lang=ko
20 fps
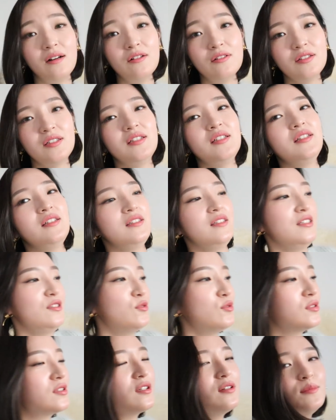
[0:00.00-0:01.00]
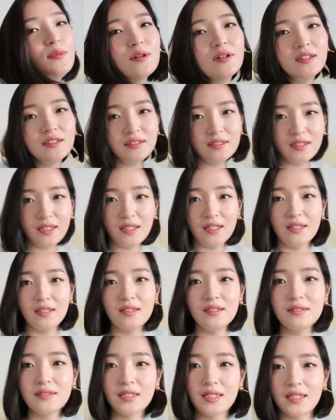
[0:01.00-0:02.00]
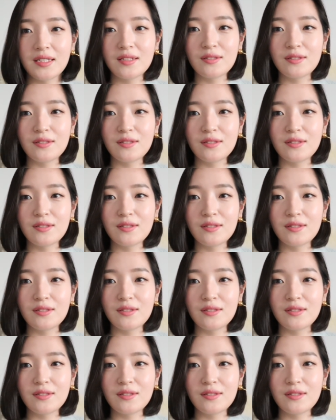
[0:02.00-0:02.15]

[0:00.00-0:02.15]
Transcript: 어, 이, 이 옷 설명하는데 이렇게